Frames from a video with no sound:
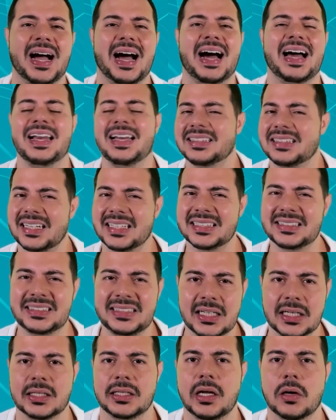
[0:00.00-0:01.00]
a letra
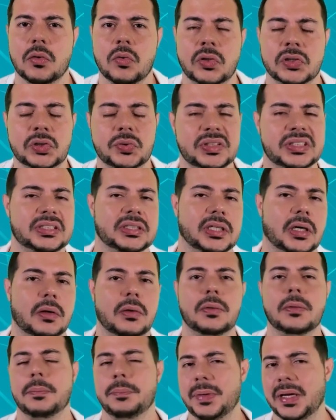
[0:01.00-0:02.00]
seca da
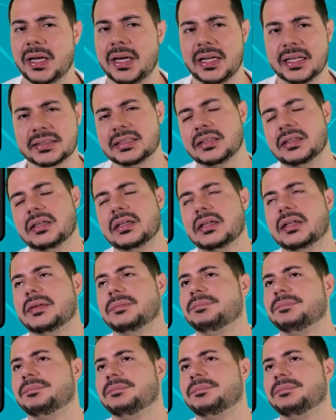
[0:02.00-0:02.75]
Constituição, beleza?